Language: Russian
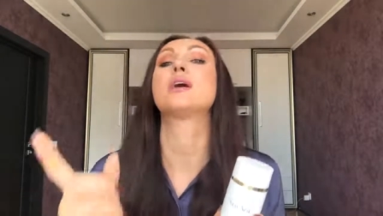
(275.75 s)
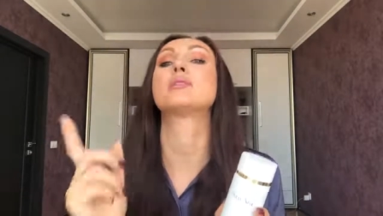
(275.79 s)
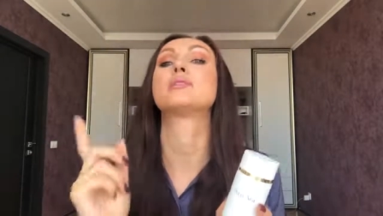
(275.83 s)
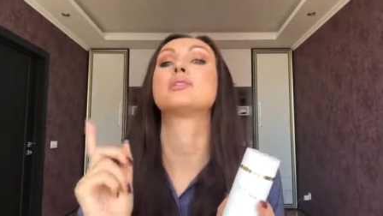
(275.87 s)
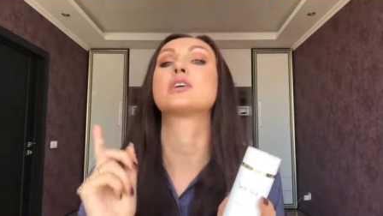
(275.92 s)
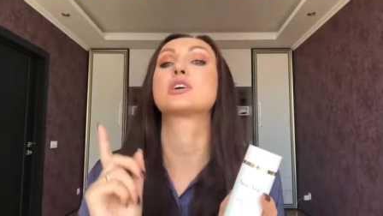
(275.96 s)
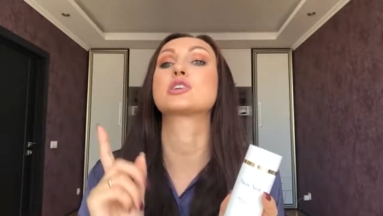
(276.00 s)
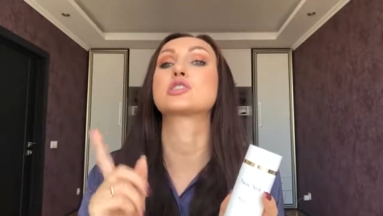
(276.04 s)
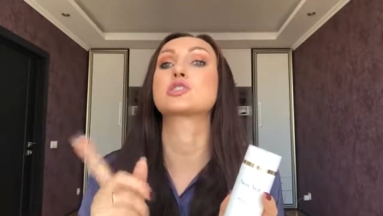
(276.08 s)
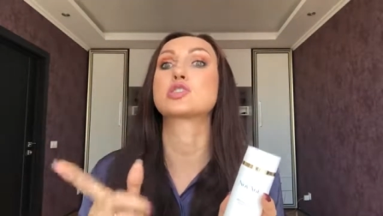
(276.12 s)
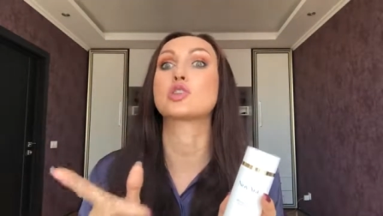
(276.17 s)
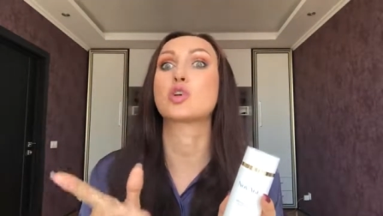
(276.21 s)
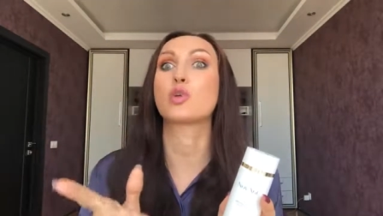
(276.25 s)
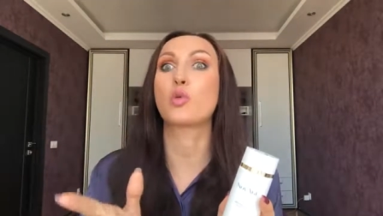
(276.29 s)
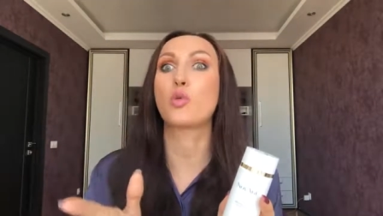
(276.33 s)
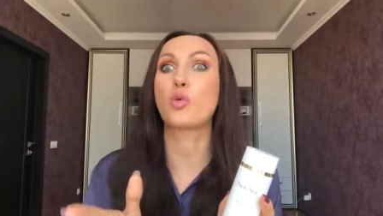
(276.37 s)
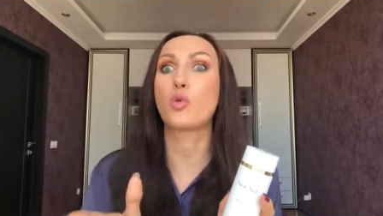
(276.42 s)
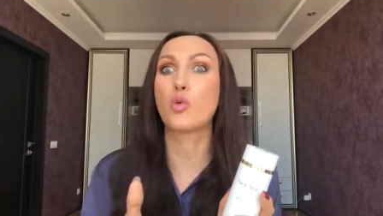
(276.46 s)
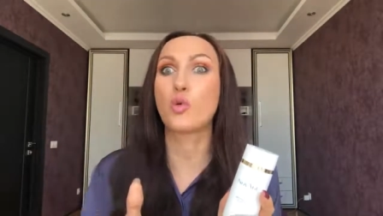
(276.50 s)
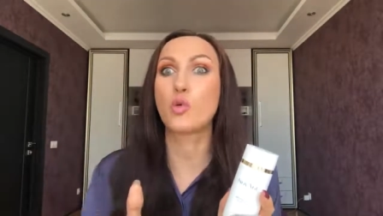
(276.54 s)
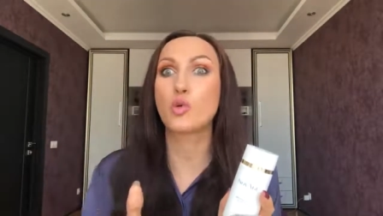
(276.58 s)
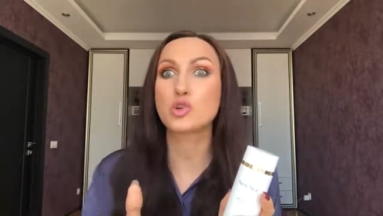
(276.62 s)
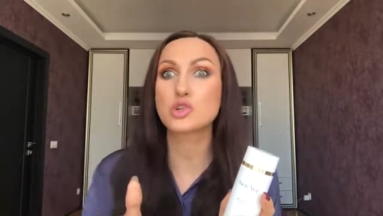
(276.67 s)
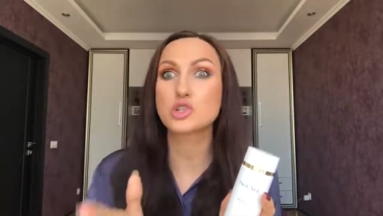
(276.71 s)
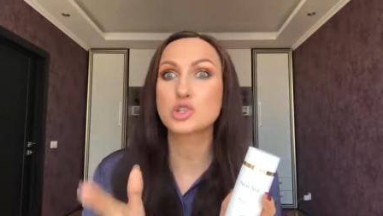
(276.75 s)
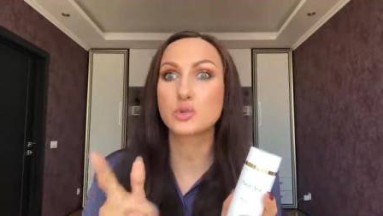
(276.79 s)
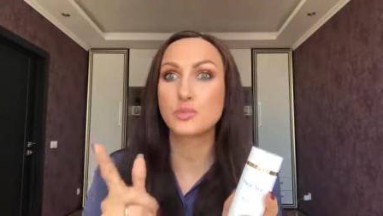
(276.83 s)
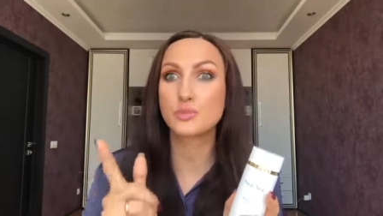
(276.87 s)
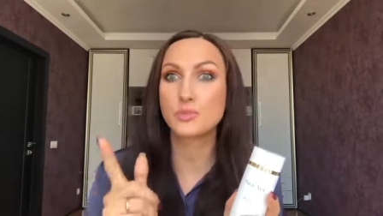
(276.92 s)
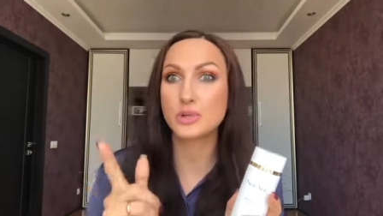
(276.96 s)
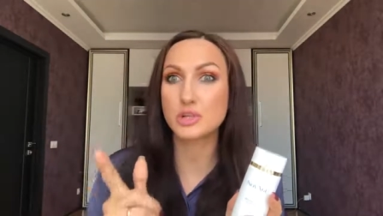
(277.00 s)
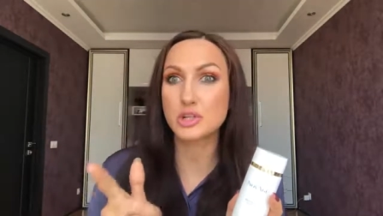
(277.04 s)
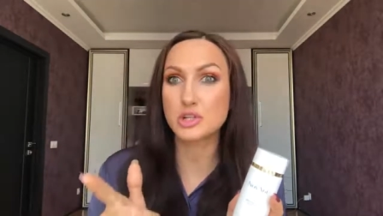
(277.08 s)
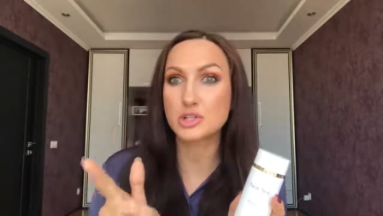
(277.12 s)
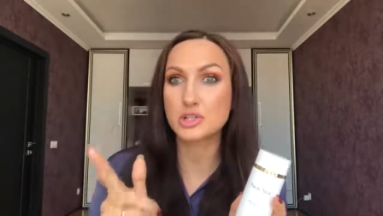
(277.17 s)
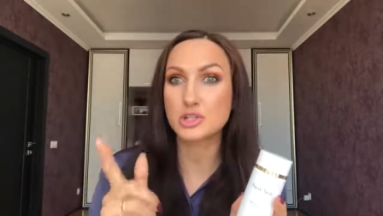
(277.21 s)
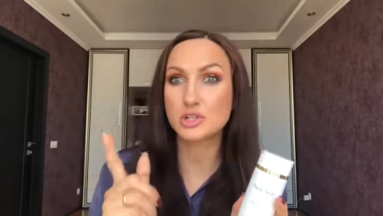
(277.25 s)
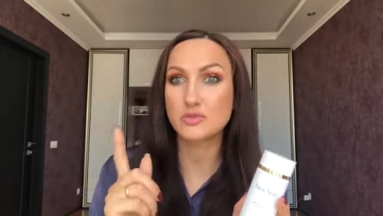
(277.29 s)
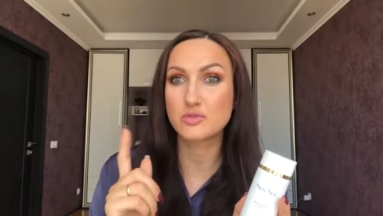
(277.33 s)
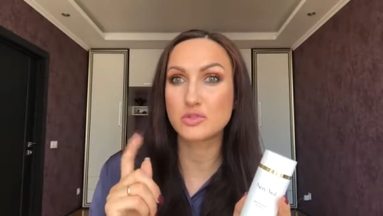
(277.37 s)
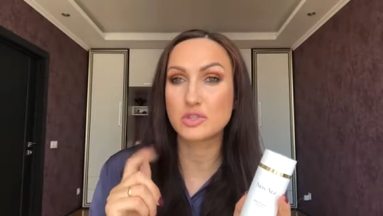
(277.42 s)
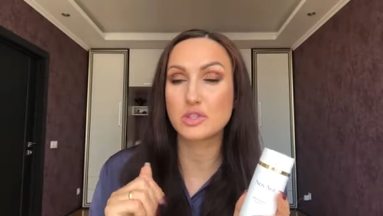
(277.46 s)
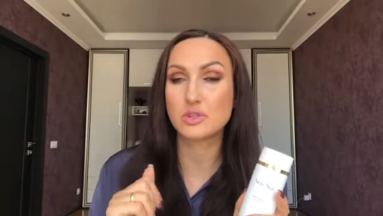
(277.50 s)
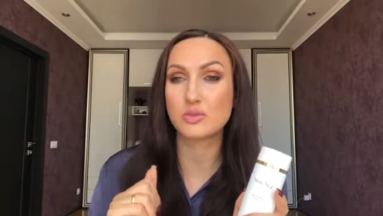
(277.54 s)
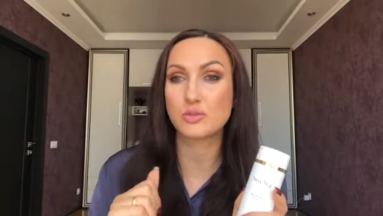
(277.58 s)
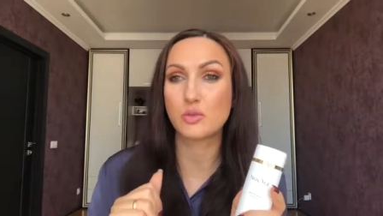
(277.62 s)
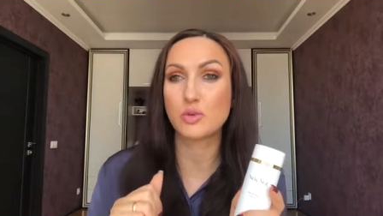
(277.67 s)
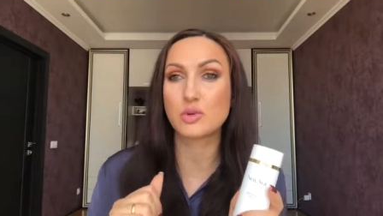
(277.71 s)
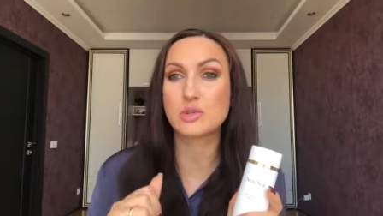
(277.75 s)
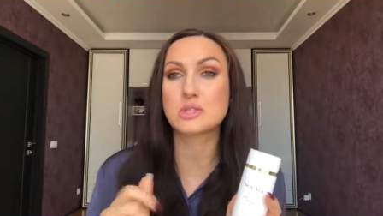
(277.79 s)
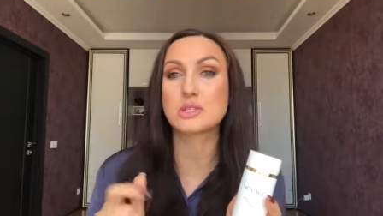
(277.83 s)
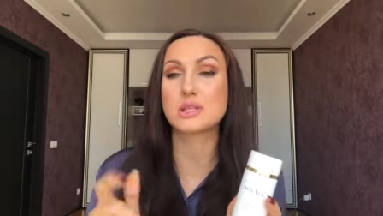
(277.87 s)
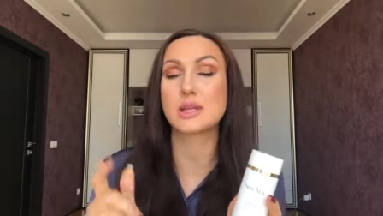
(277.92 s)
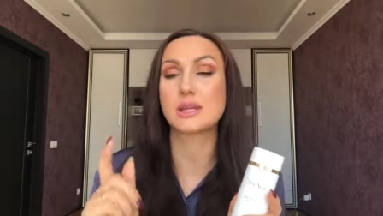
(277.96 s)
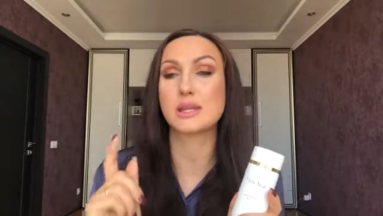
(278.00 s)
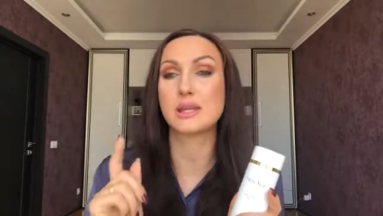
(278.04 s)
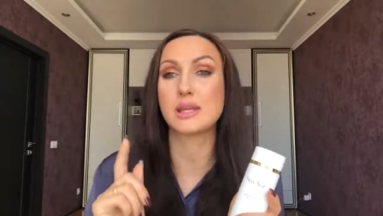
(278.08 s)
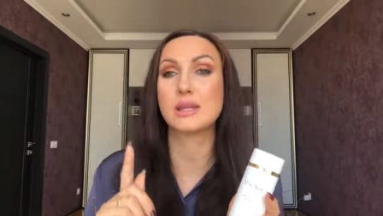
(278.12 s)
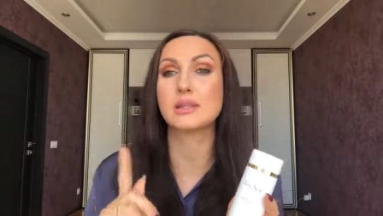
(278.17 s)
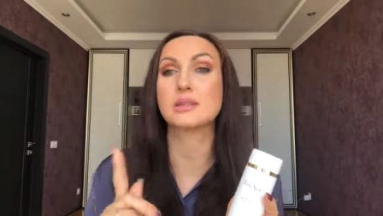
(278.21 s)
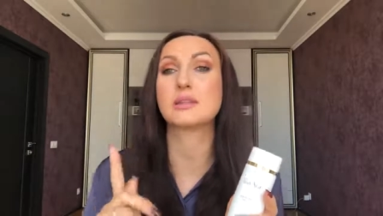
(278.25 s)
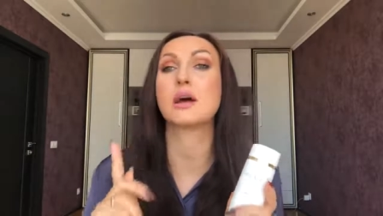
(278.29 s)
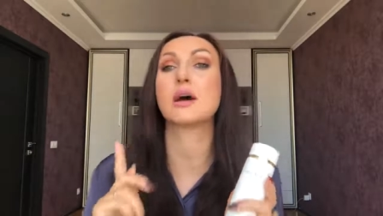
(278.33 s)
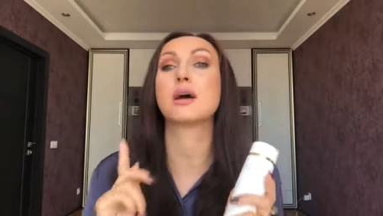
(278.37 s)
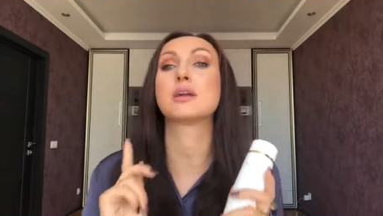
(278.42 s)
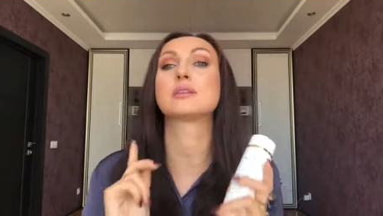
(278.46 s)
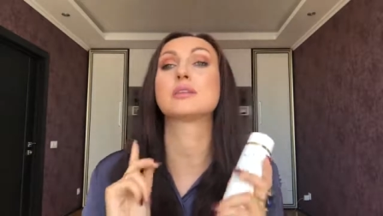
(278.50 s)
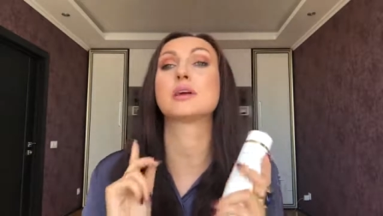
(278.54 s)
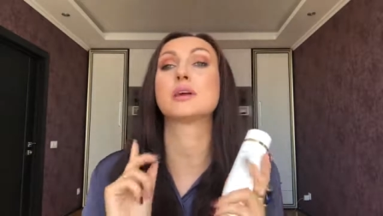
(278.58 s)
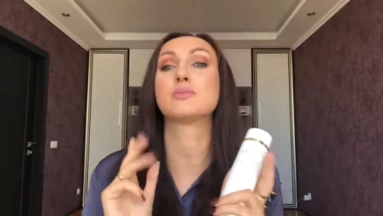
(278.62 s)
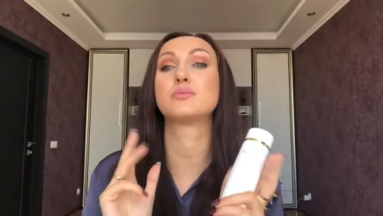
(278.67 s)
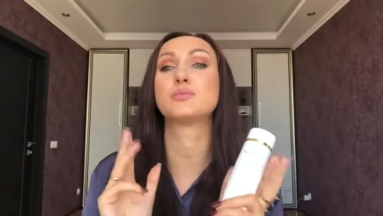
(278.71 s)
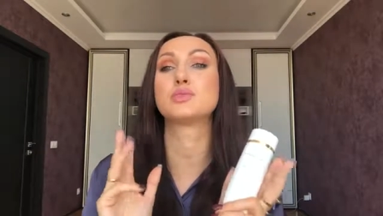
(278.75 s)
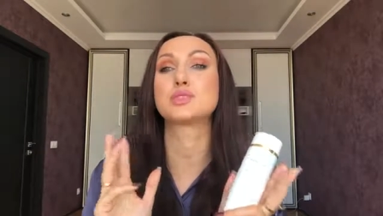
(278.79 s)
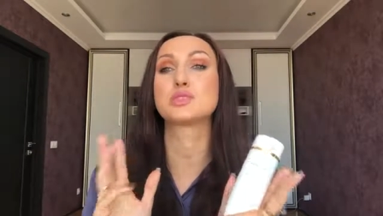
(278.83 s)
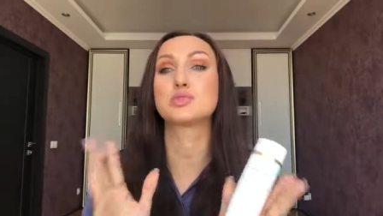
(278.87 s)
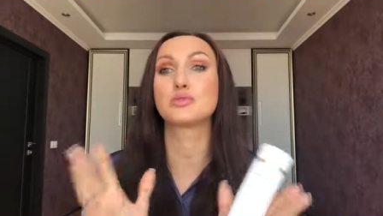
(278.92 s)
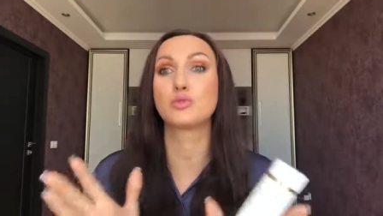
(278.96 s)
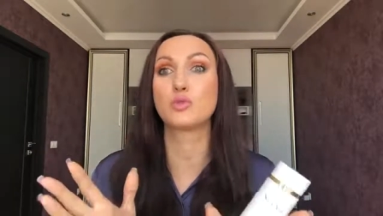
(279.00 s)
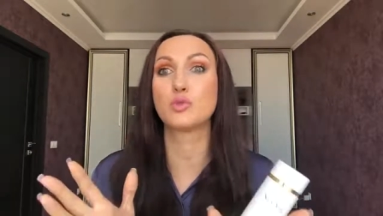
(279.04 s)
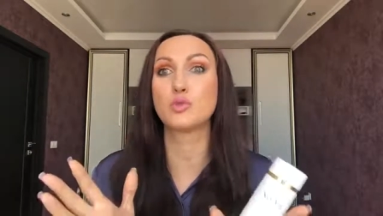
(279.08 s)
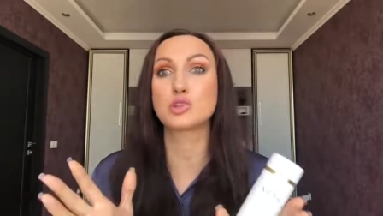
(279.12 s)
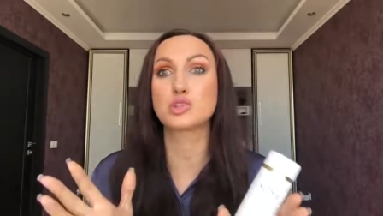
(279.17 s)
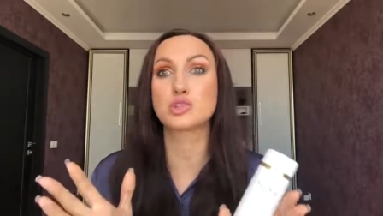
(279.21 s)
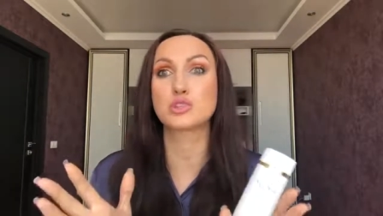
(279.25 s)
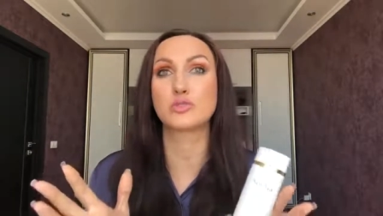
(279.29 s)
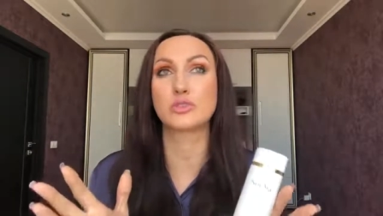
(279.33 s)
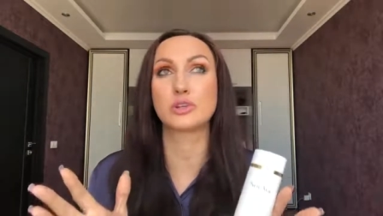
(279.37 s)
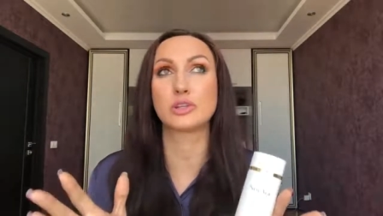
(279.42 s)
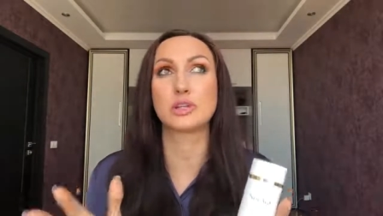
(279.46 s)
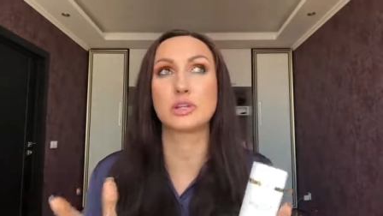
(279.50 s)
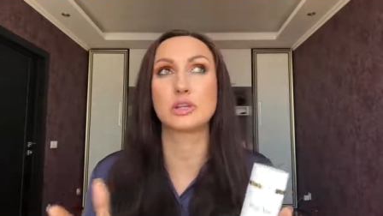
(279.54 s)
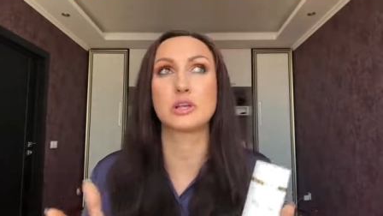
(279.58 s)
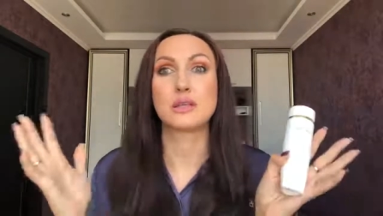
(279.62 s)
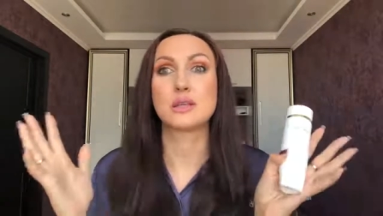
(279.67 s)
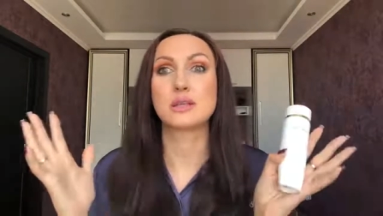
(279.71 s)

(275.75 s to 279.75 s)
наша кожа прежде всего стареет от обезвоживания.